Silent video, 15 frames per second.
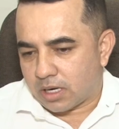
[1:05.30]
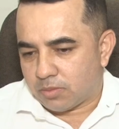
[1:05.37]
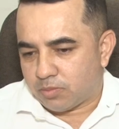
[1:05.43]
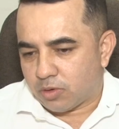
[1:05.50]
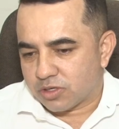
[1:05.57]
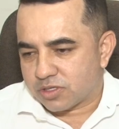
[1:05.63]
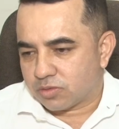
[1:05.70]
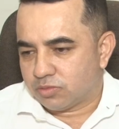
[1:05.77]

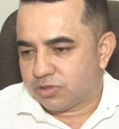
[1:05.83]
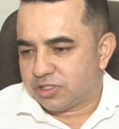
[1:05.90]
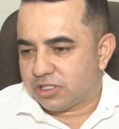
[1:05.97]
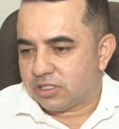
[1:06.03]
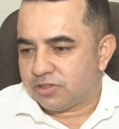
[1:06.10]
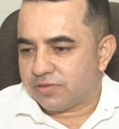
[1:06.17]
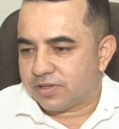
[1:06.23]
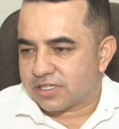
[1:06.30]
Após
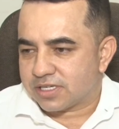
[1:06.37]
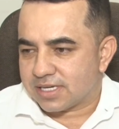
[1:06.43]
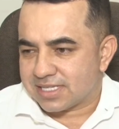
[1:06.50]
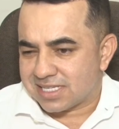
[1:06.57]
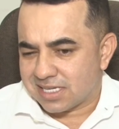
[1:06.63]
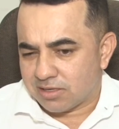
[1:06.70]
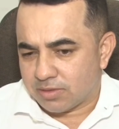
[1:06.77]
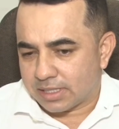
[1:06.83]
alguns dias de
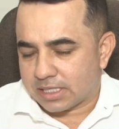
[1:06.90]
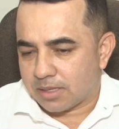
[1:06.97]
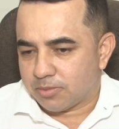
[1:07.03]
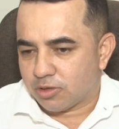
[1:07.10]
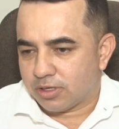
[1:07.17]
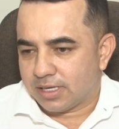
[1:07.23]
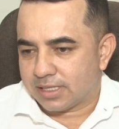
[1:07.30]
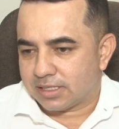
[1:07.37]
investigação, a
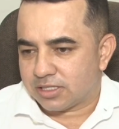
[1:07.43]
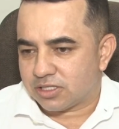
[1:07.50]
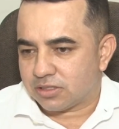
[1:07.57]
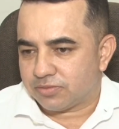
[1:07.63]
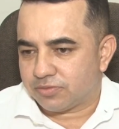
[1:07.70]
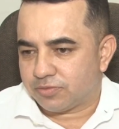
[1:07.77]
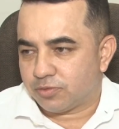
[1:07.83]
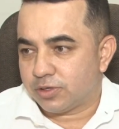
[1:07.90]
caminhoneta
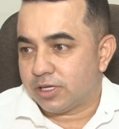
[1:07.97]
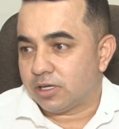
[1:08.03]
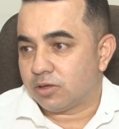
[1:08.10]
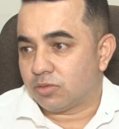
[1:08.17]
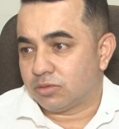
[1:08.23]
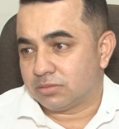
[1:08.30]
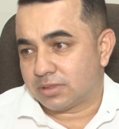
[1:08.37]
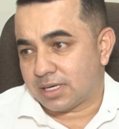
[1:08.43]
já foi
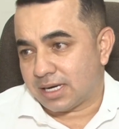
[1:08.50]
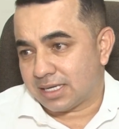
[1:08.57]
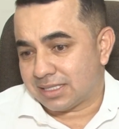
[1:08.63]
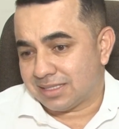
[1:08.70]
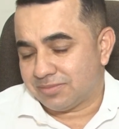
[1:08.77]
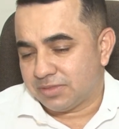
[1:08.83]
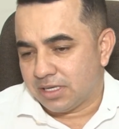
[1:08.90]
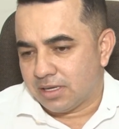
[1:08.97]

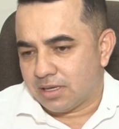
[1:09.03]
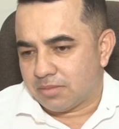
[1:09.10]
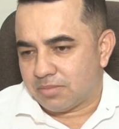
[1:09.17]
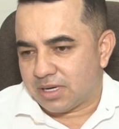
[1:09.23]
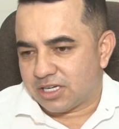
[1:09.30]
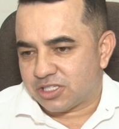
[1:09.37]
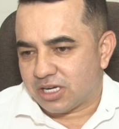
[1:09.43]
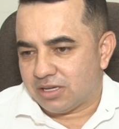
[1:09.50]
encontrada,
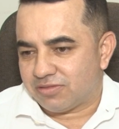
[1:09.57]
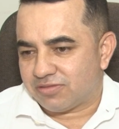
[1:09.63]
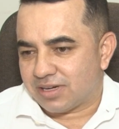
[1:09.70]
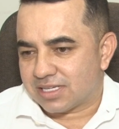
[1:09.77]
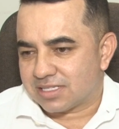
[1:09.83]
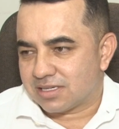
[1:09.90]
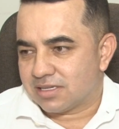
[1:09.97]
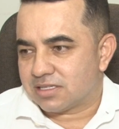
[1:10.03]
mas já em
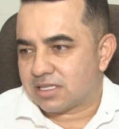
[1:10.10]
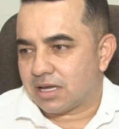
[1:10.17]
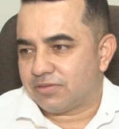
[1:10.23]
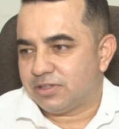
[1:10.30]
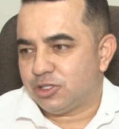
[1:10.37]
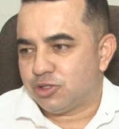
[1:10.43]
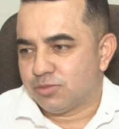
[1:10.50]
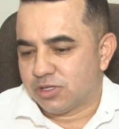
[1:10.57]
fase que
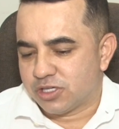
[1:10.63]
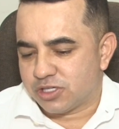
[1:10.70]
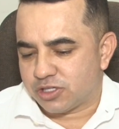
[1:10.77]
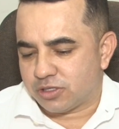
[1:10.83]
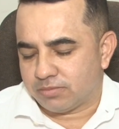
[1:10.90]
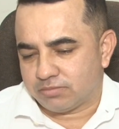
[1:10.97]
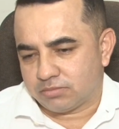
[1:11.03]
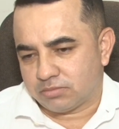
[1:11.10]
estava em
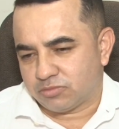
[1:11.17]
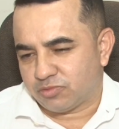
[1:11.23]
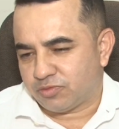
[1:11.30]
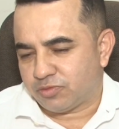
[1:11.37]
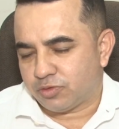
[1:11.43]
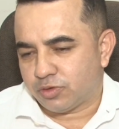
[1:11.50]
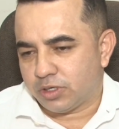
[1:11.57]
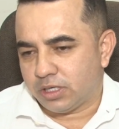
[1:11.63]
desmanche.
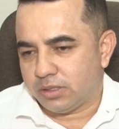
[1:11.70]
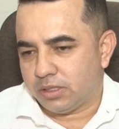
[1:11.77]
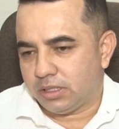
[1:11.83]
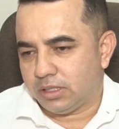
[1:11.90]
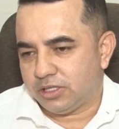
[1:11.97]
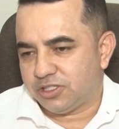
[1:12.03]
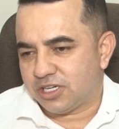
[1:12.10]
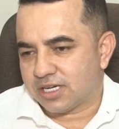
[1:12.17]

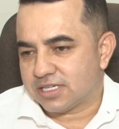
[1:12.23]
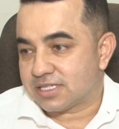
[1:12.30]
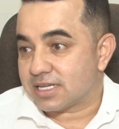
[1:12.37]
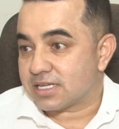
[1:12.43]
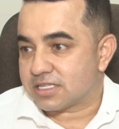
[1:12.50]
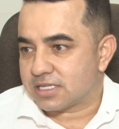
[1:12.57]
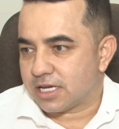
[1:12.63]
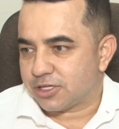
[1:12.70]
Foi dia
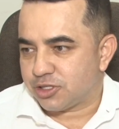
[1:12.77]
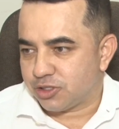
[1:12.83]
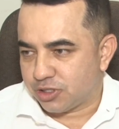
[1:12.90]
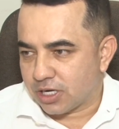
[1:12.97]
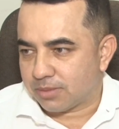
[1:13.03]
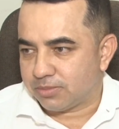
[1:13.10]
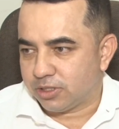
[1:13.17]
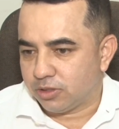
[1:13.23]
17
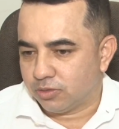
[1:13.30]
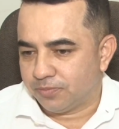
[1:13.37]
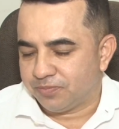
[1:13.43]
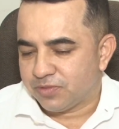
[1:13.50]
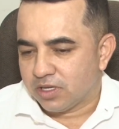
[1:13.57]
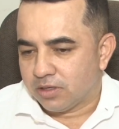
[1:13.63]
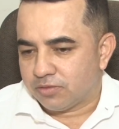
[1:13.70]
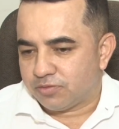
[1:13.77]
de
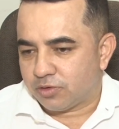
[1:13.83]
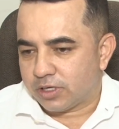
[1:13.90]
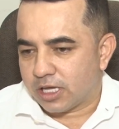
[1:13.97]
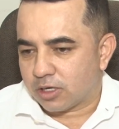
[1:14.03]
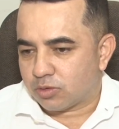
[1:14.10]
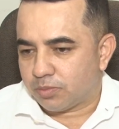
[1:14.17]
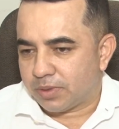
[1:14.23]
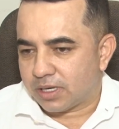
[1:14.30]
abril,
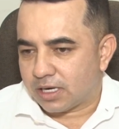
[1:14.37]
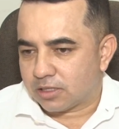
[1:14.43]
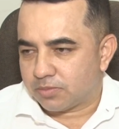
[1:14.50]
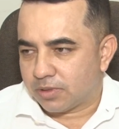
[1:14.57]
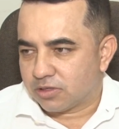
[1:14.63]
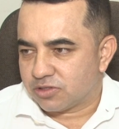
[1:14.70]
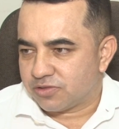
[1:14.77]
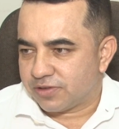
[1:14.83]
foi
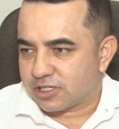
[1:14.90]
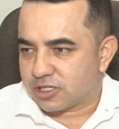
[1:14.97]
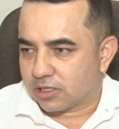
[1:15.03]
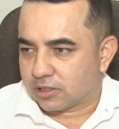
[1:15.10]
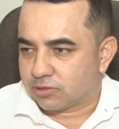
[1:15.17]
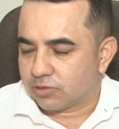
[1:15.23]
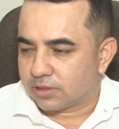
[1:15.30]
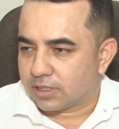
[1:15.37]
recuperado pelos
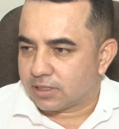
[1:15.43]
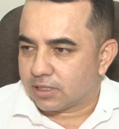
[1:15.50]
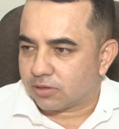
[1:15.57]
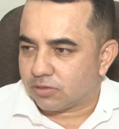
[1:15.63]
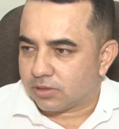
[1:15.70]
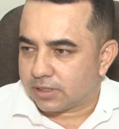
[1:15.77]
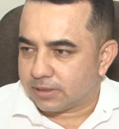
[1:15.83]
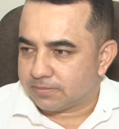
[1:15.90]
investigadores da
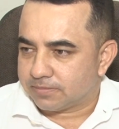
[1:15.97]
Decore.